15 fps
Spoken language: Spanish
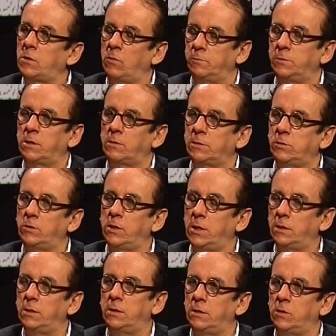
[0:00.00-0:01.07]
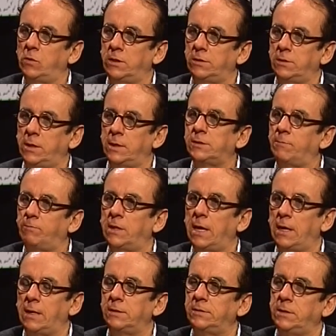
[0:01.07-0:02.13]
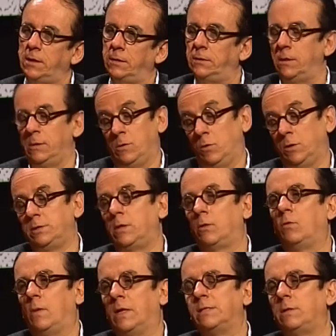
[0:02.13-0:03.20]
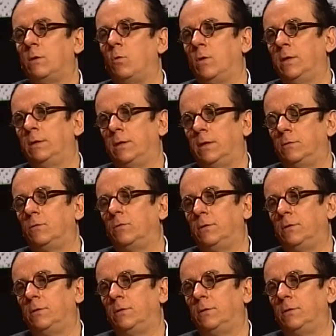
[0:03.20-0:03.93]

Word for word: observaciones que han tenido que ser aceptadas y han tenido que ser tomadas en cuenta.